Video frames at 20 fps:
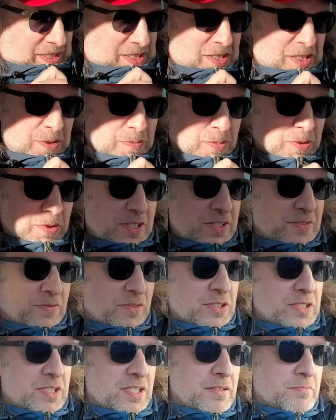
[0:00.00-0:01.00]
dieser
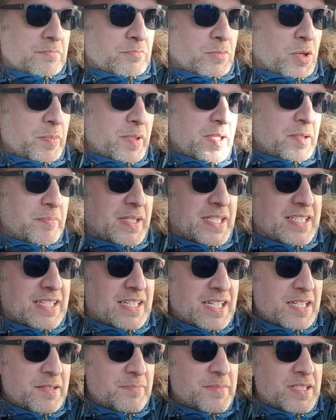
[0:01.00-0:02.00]
Bundesvorstand Mobbing
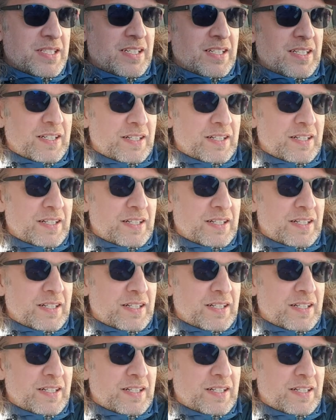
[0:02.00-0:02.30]
betreibt